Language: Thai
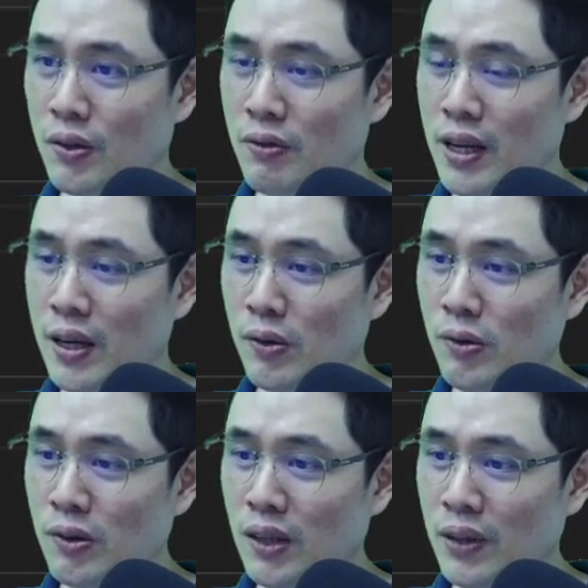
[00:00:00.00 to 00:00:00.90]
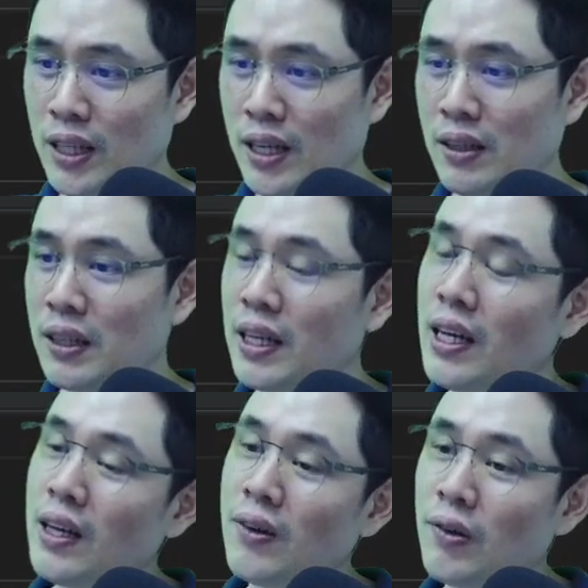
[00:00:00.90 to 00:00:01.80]
.value นะเป็นการดึงค่า
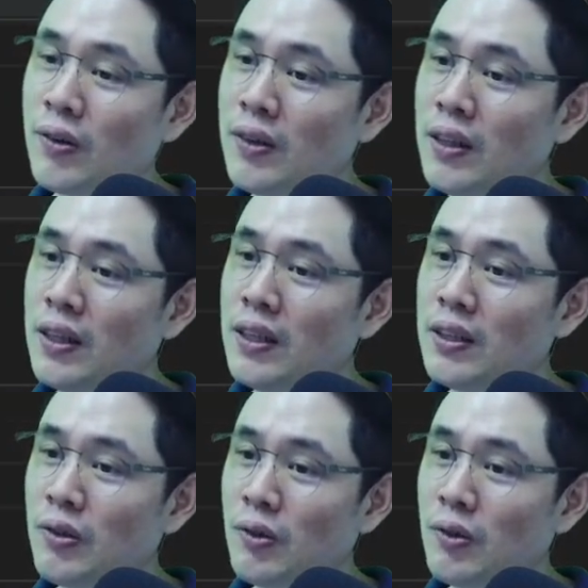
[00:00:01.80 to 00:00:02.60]
ของตั